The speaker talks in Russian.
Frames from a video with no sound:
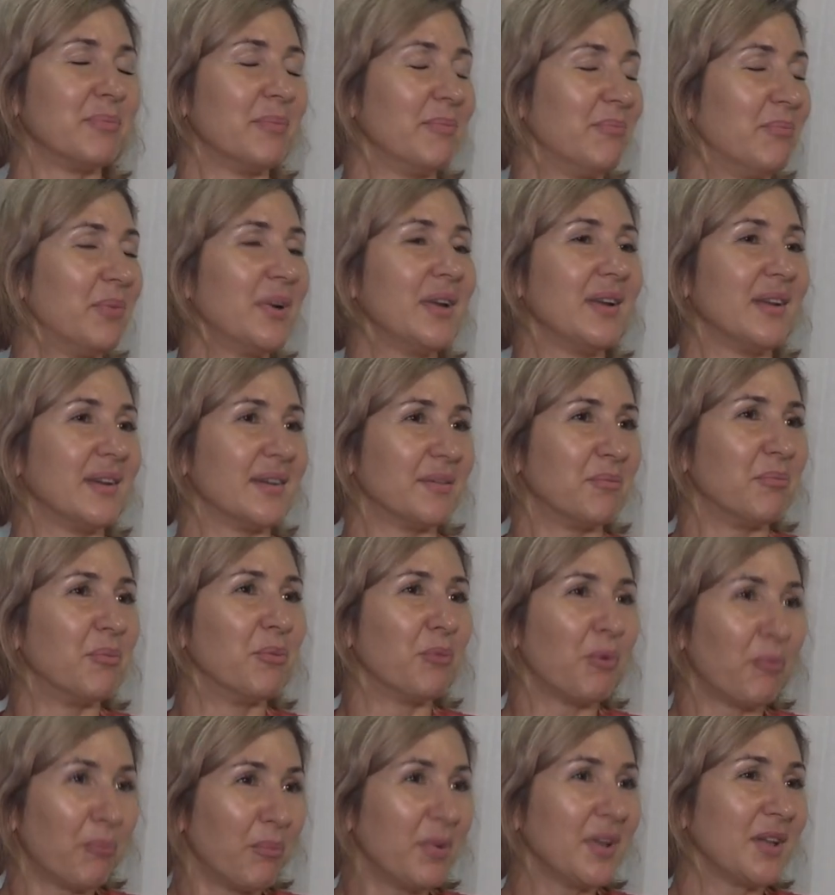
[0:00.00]
Были,
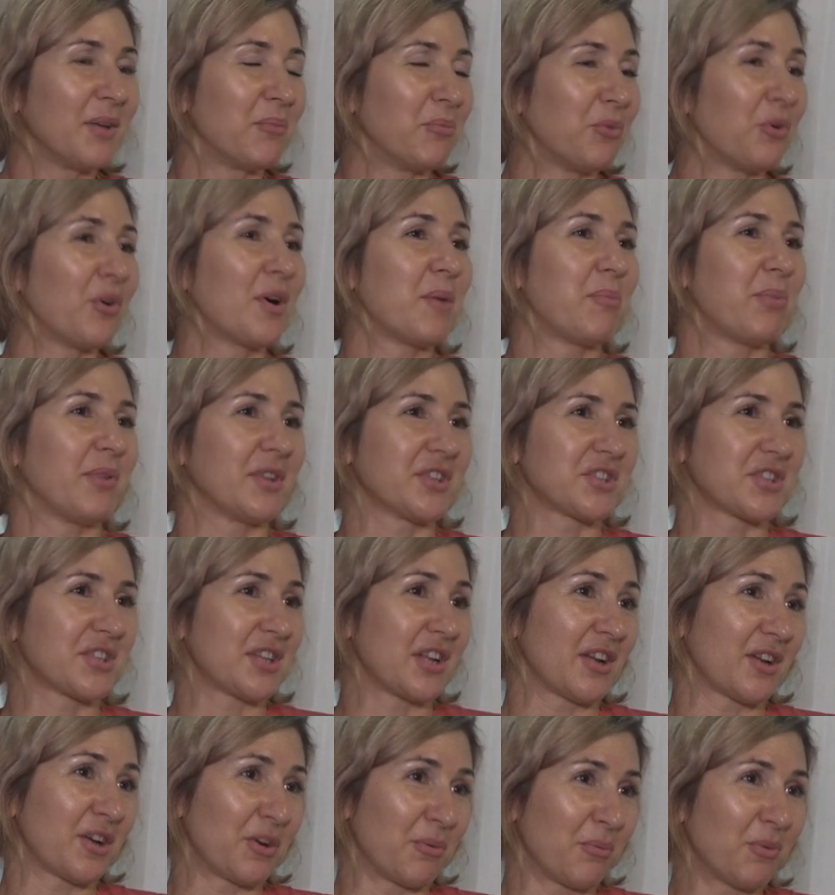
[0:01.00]
было много
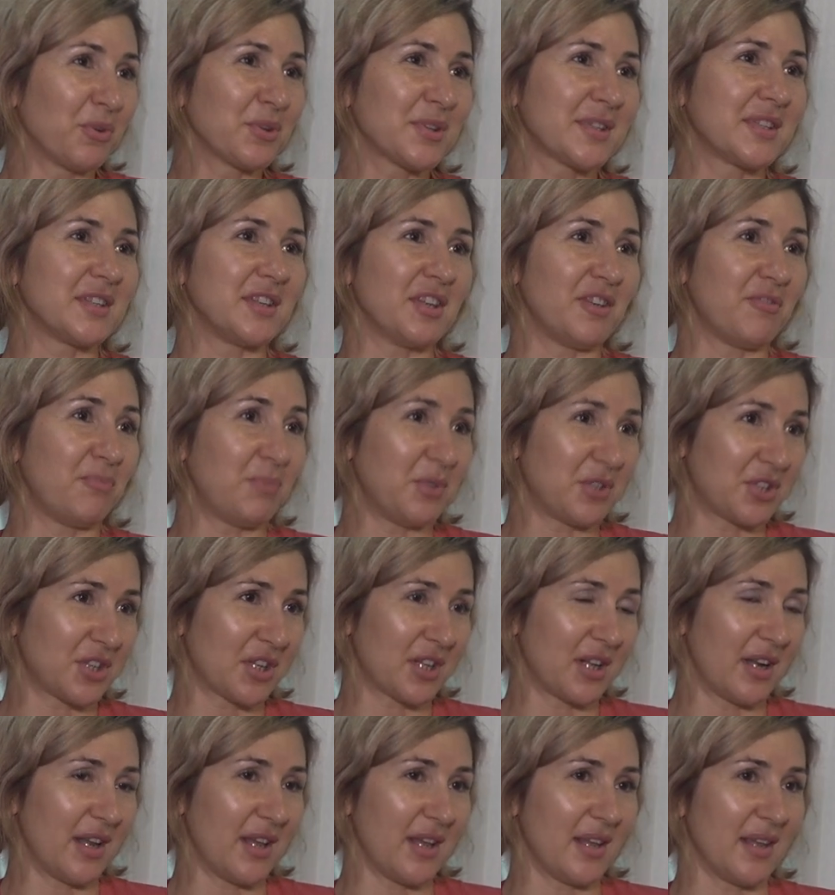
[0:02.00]
положительных эмоций и
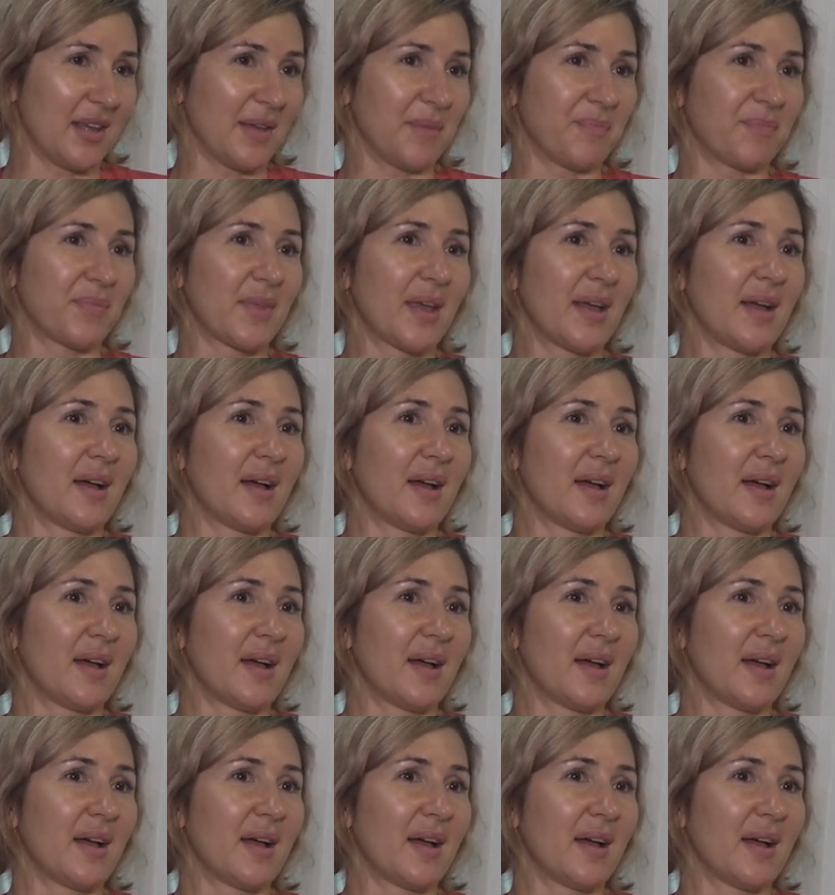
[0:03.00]
впечатлений.